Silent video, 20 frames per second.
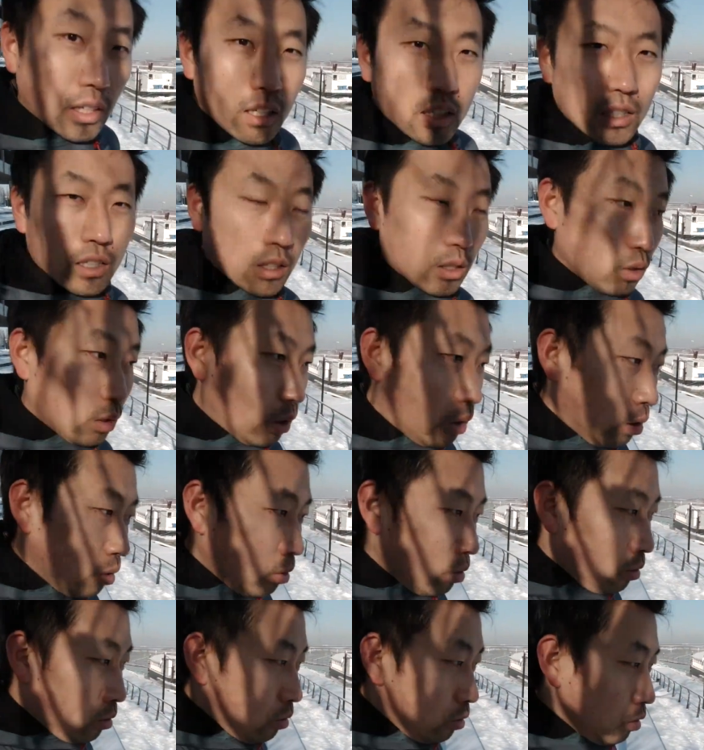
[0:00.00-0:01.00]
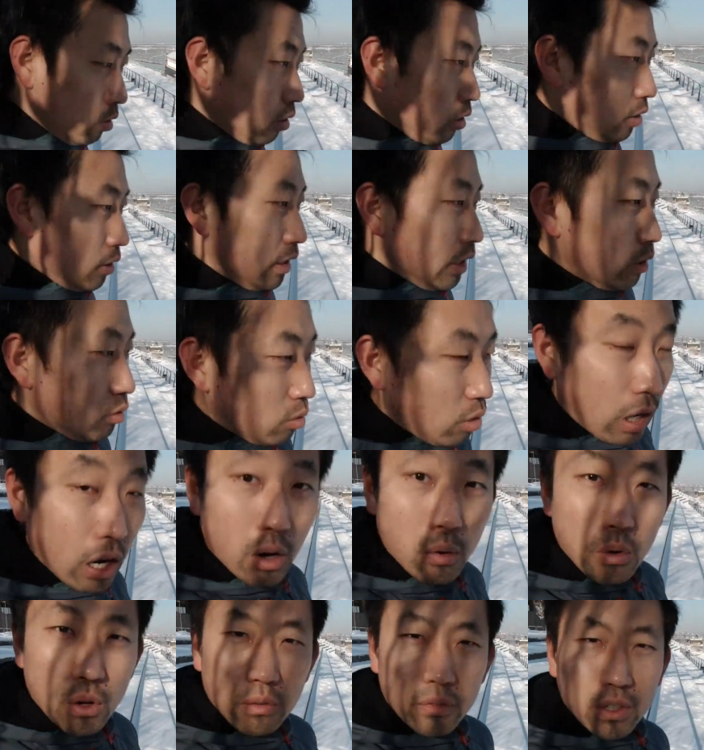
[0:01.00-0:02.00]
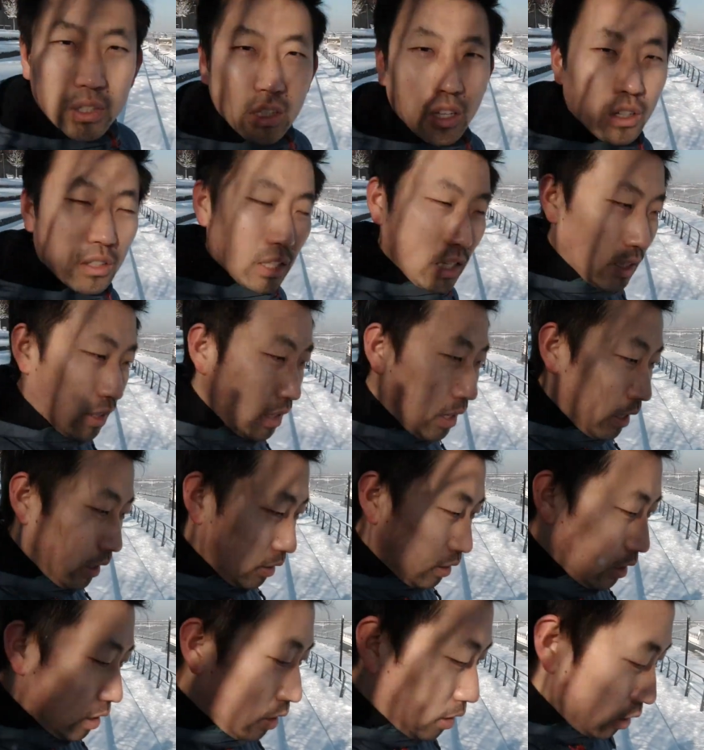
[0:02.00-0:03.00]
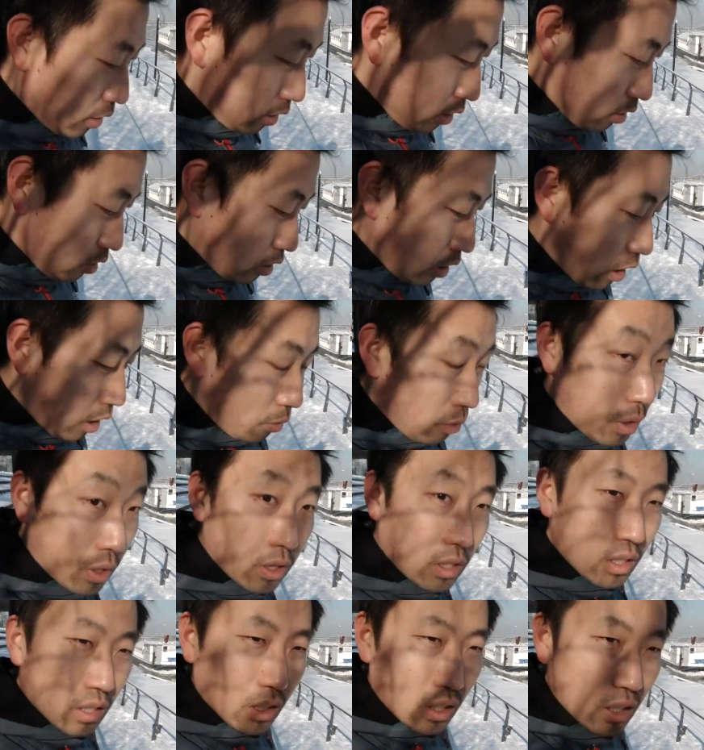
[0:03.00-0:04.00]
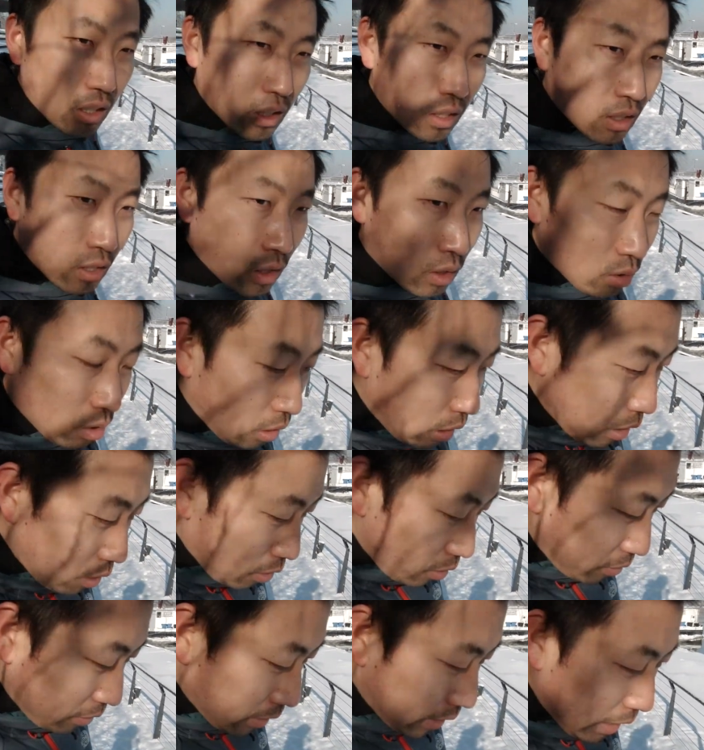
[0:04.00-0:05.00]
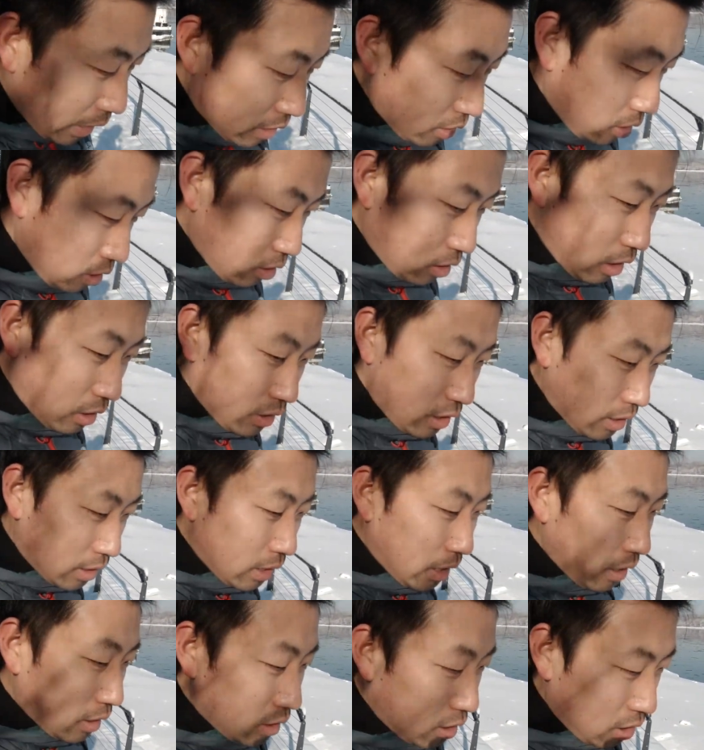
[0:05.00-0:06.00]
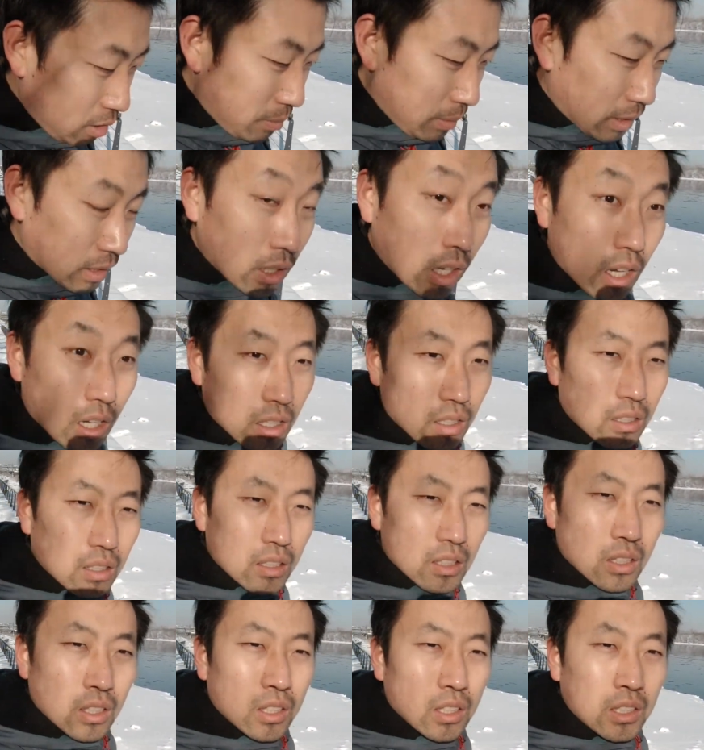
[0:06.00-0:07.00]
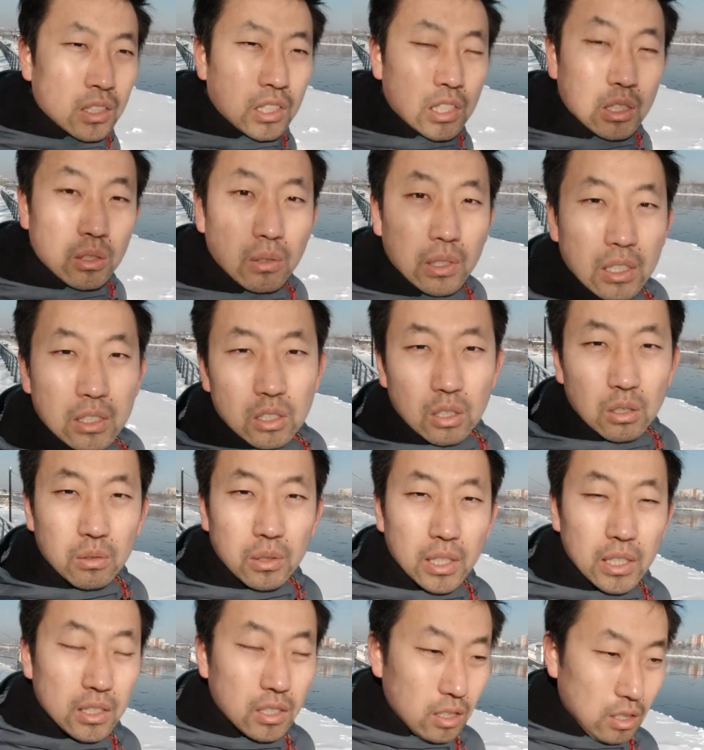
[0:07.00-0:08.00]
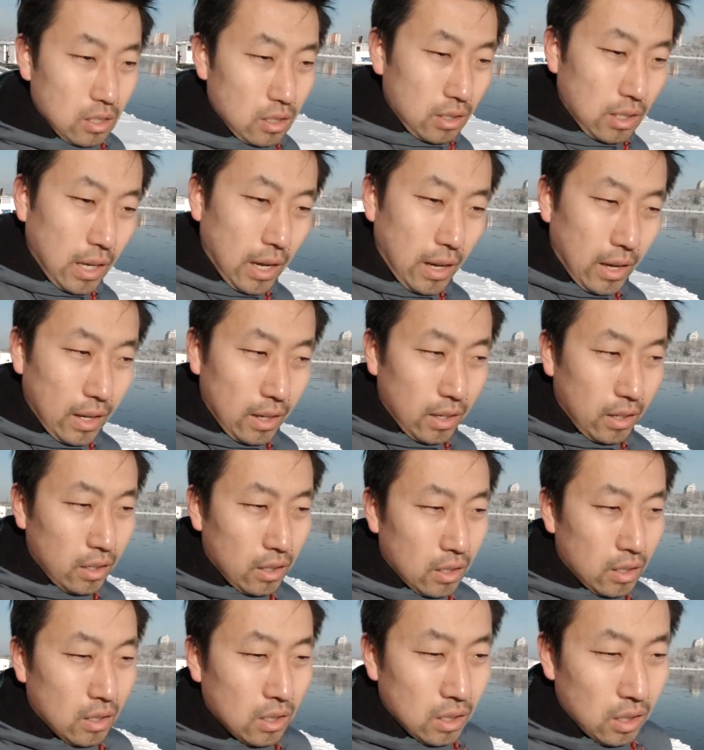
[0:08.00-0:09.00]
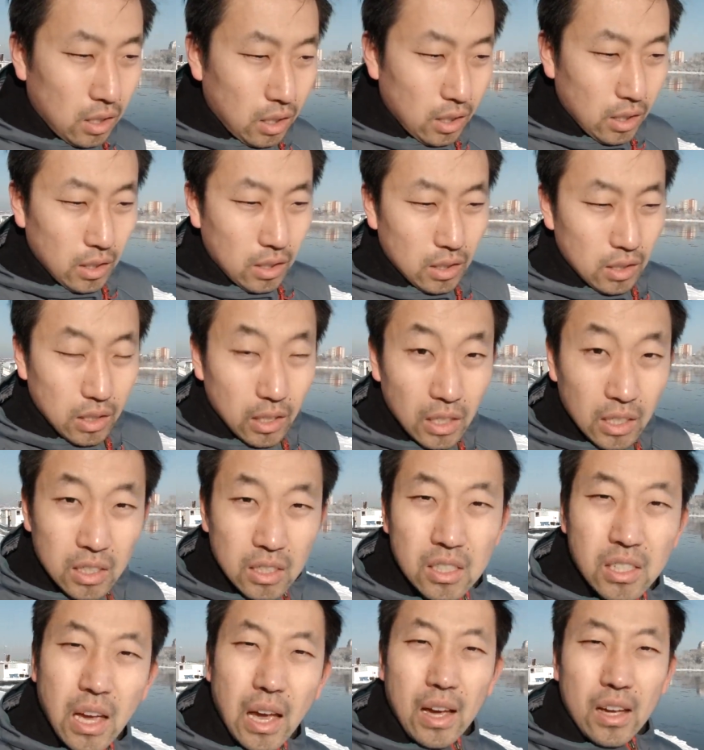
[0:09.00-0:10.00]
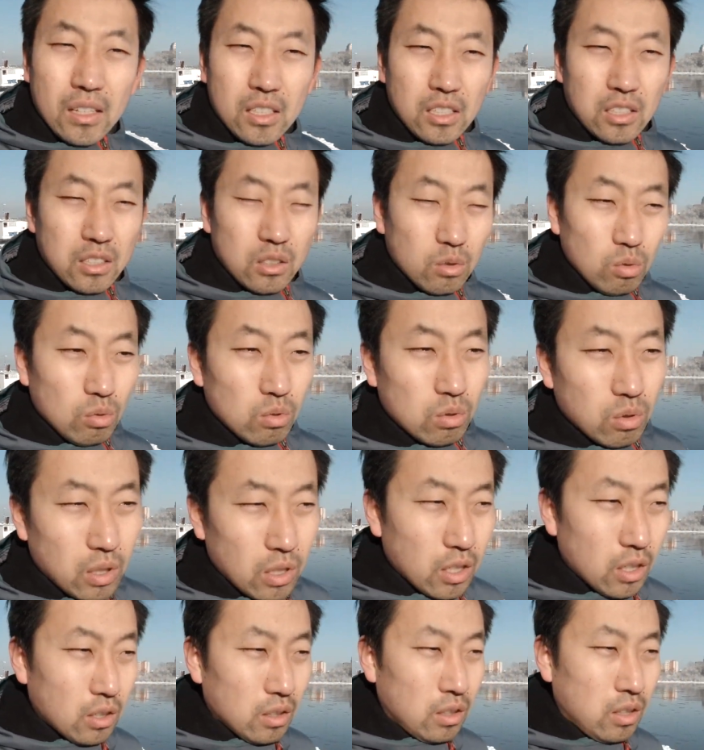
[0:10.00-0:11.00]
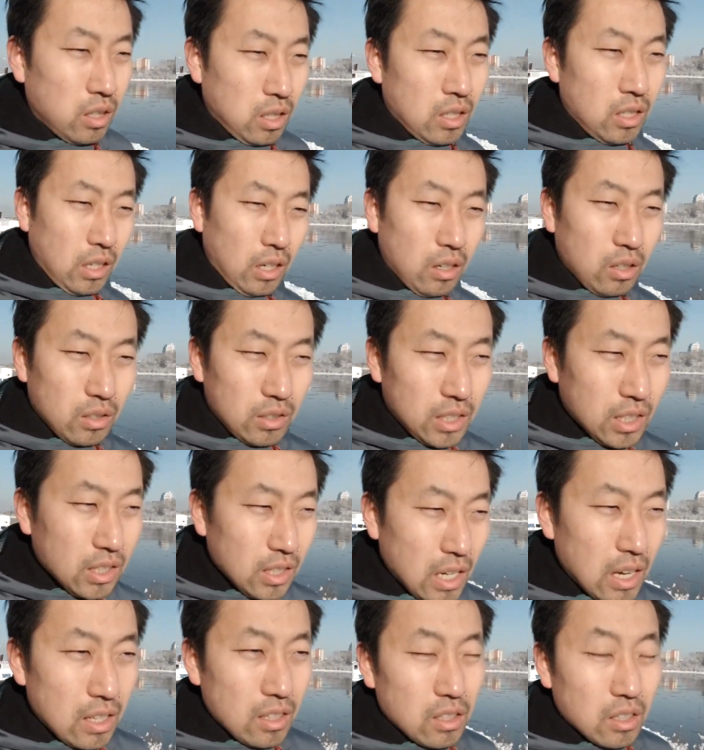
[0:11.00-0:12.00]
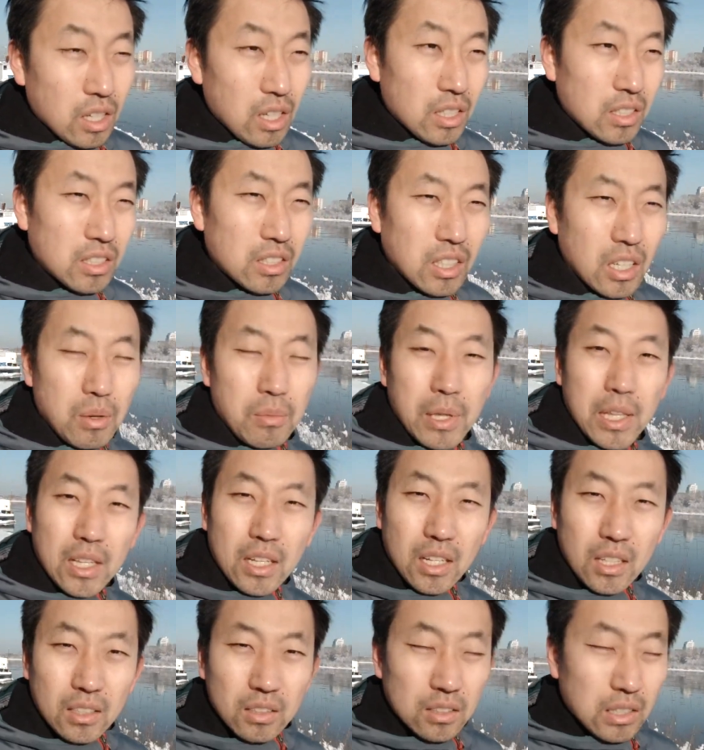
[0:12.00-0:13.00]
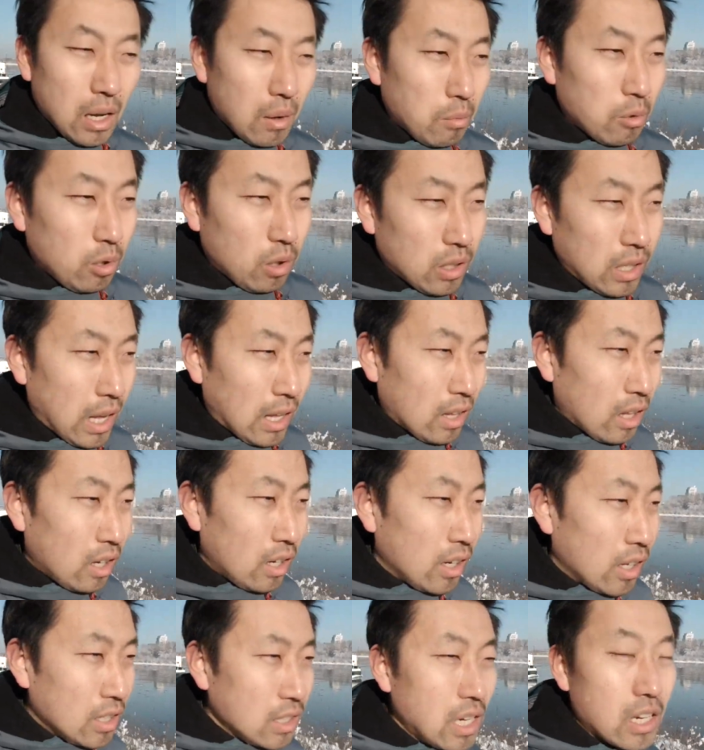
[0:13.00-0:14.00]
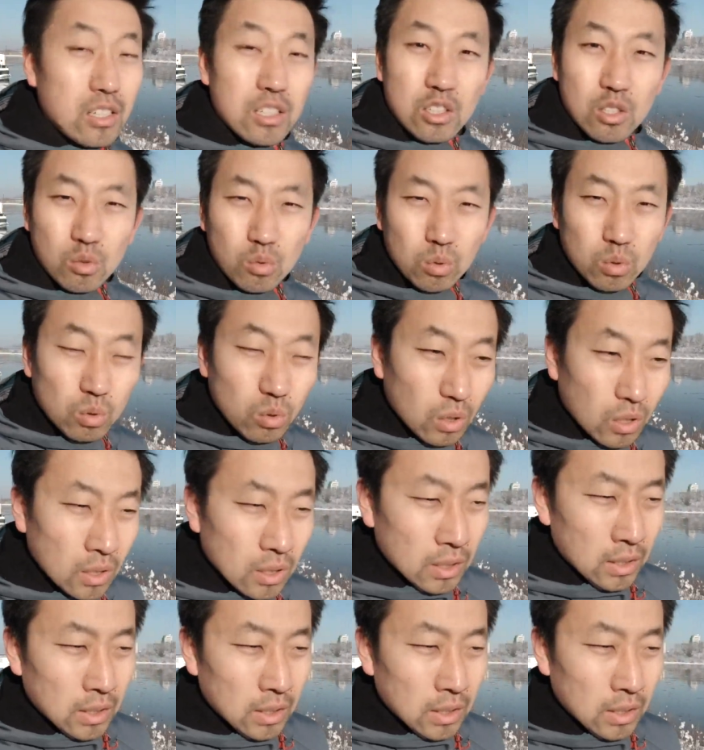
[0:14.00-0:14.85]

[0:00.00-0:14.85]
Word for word: 呃，从进入二月份到现在，现在已经是二月底了。从二月份开始到现在，基本上气温就维持在呃零下十度左右。然后今天更是特别的冷，差不多达到零下十五度。